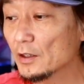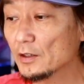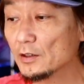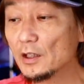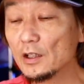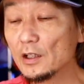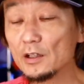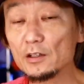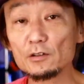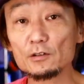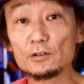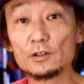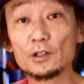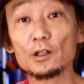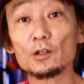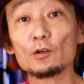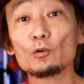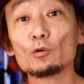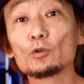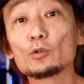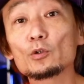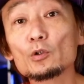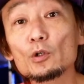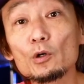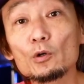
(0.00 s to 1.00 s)
32がね
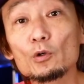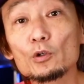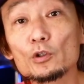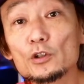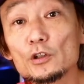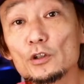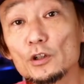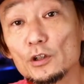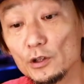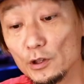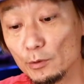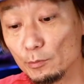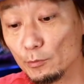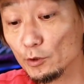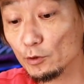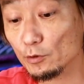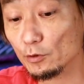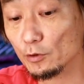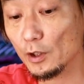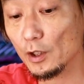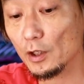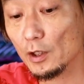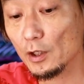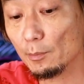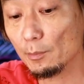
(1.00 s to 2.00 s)
本当は欲しいんですけどちょっと
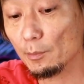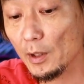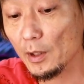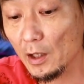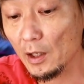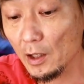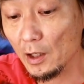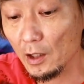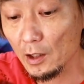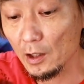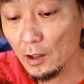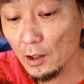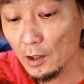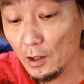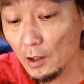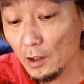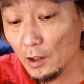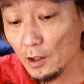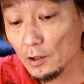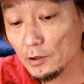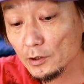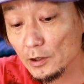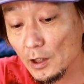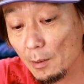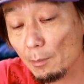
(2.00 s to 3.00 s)
ねまあ
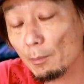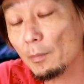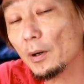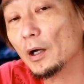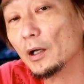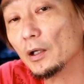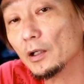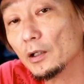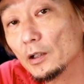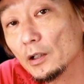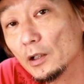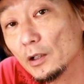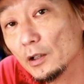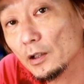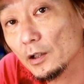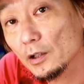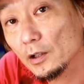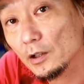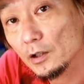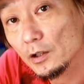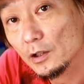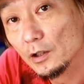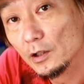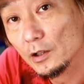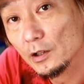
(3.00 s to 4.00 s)
3枚、
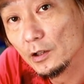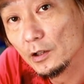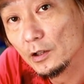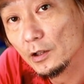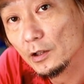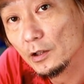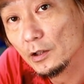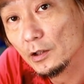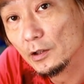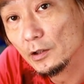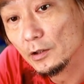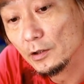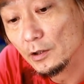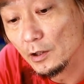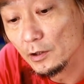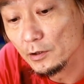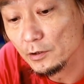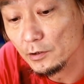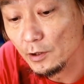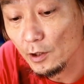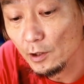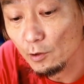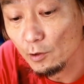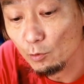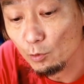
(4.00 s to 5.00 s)
えー、です
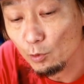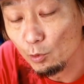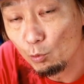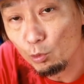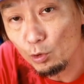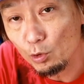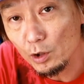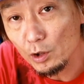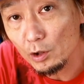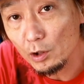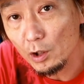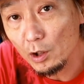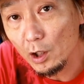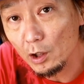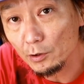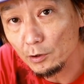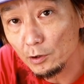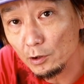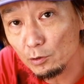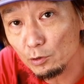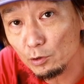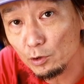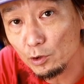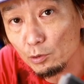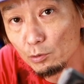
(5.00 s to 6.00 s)
ねでこれ買っ
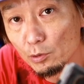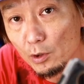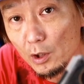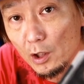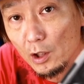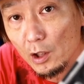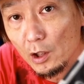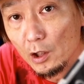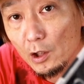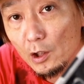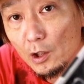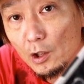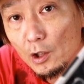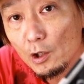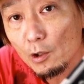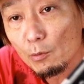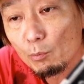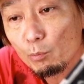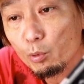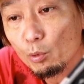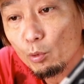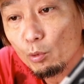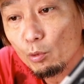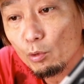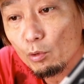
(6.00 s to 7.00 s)
た時は
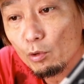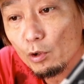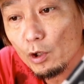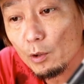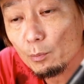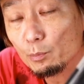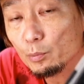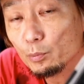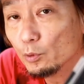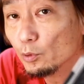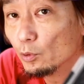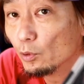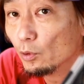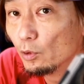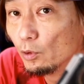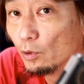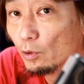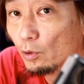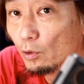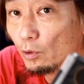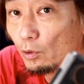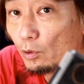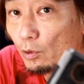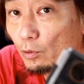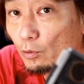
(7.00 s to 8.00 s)

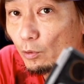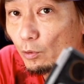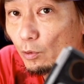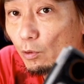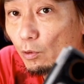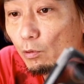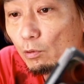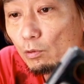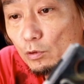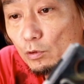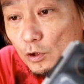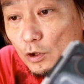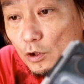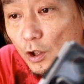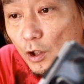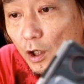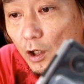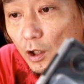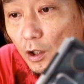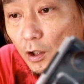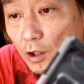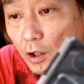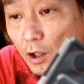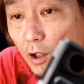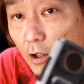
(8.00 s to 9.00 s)
ポーラプロの本社、
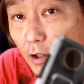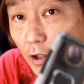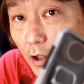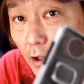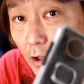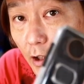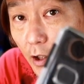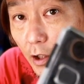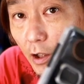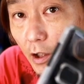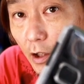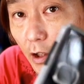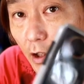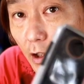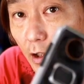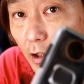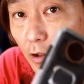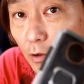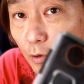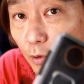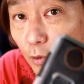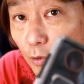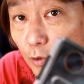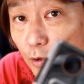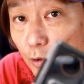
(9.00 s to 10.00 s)
海外から
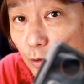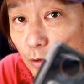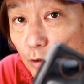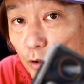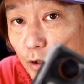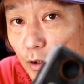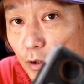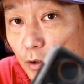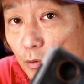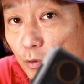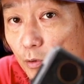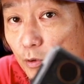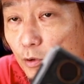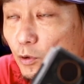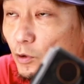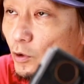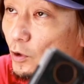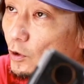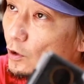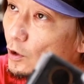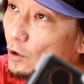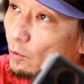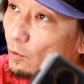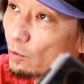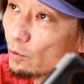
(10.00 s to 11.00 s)
取り寄せ取り寄
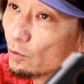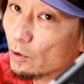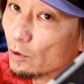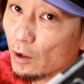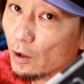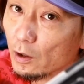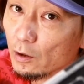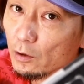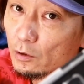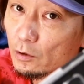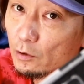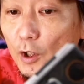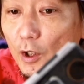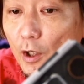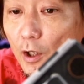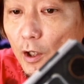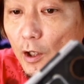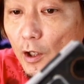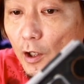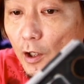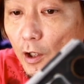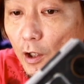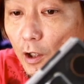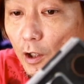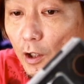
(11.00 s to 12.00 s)
せて、どこか、
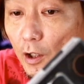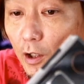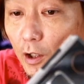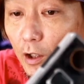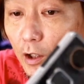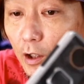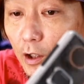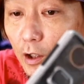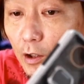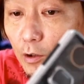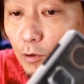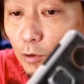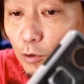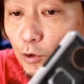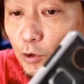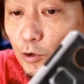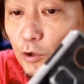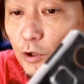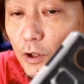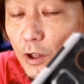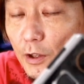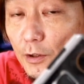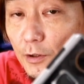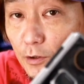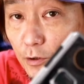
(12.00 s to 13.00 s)
えー、取り
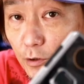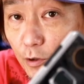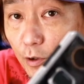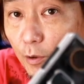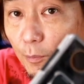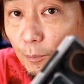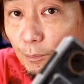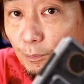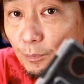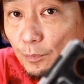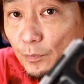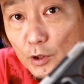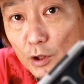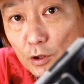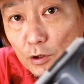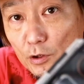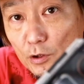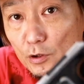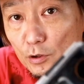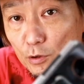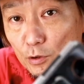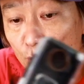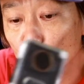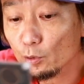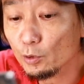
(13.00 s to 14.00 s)
寄せたんですよ。
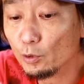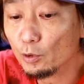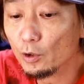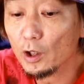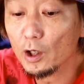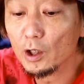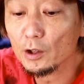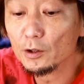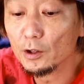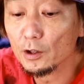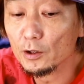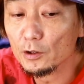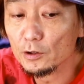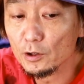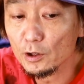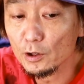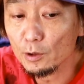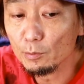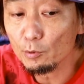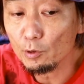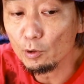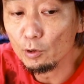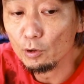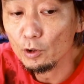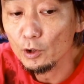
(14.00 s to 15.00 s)
プラス送料かかったんですけ
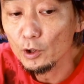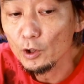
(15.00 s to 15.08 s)
ども、